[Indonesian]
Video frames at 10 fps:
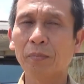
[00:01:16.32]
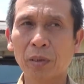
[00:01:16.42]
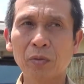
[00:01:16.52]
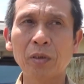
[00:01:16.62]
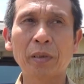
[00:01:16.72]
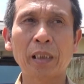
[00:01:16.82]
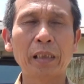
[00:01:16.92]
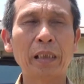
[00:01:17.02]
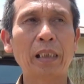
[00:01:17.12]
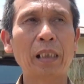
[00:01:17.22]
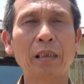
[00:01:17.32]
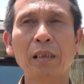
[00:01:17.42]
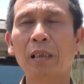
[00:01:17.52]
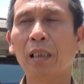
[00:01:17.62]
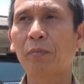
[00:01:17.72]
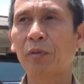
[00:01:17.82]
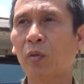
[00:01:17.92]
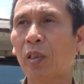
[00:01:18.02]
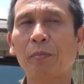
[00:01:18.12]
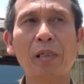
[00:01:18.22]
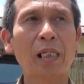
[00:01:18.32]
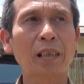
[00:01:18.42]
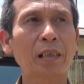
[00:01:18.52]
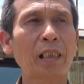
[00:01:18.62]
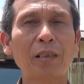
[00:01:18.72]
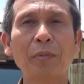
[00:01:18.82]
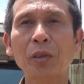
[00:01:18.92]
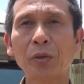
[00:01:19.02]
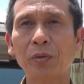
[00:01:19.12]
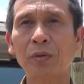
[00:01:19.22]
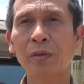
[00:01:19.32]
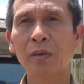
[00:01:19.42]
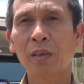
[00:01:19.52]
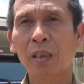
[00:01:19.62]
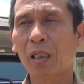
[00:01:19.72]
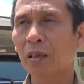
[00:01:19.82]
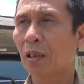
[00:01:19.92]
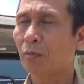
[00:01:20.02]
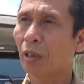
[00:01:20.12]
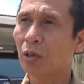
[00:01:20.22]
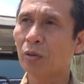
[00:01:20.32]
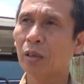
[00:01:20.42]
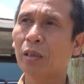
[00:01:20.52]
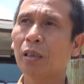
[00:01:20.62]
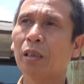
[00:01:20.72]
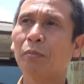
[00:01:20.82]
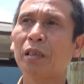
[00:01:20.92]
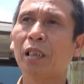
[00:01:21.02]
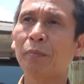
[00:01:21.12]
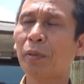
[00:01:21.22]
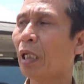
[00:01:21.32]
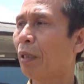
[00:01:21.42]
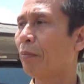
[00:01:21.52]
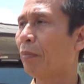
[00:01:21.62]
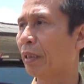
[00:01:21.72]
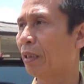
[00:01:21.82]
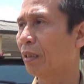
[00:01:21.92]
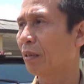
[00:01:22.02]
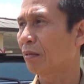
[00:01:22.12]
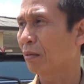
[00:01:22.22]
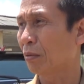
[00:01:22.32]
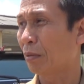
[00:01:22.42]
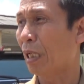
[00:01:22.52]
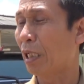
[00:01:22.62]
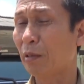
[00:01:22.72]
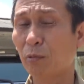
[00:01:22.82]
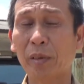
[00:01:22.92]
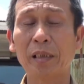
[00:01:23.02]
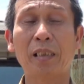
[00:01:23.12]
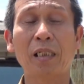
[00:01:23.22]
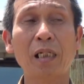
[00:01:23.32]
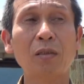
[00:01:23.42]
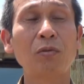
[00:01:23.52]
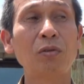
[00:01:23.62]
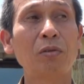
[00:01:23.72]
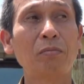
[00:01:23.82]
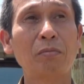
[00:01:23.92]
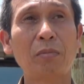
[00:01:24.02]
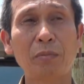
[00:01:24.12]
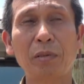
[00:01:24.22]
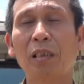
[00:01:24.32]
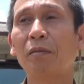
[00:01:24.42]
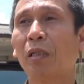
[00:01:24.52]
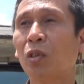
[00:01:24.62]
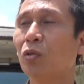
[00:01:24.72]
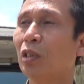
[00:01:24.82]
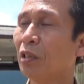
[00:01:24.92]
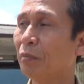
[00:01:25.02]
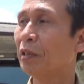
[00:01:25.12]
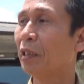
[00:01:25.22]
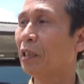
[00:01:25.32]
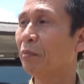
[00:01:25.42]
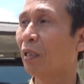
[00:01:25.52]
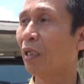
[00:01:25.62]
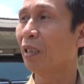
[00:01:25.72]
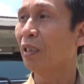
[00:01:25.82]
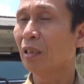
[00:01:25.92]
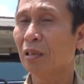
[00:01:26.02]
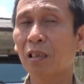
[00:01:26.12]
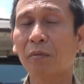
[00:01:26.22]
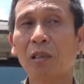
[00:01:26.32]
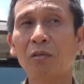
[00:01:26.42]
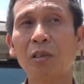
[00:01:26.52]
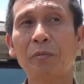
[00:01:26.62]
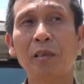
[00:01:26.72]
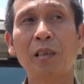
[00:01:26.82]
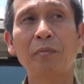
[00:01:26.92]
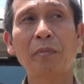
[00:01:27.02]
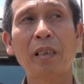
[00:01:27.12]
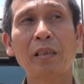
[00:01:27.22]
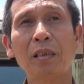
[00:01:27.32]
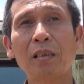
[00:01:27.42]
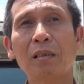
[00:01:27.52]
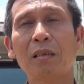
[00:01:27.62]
perlu diperhatikan lagi yang terutama akses jalan masuk Akses masuk ini yang menjadi penghambat animo masyarakat untuk berminat masuk di SMP 35. Setiap tahun SMP 35 ini